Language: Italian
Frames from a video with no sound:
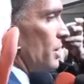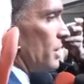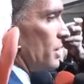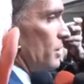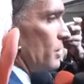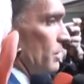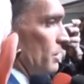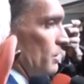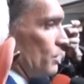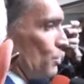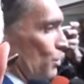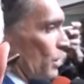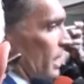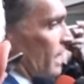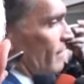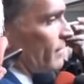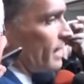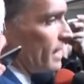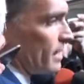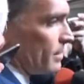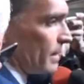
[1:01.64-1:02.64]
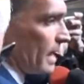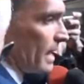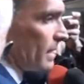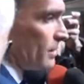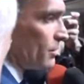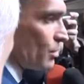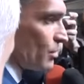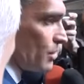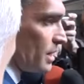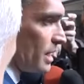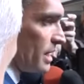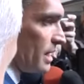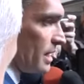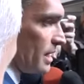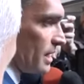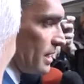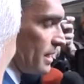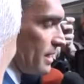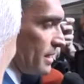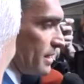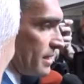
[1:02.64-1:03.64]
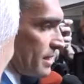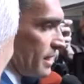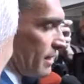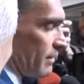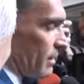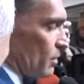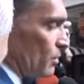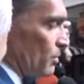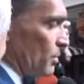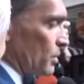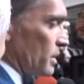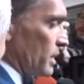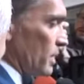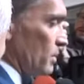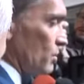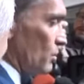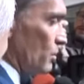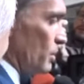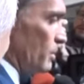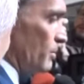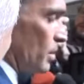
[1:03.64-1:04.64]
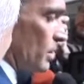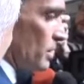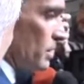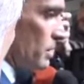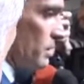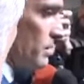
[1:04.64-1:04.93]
in, in un ravvedimento di chi, chi, si stava comportando in quel modo.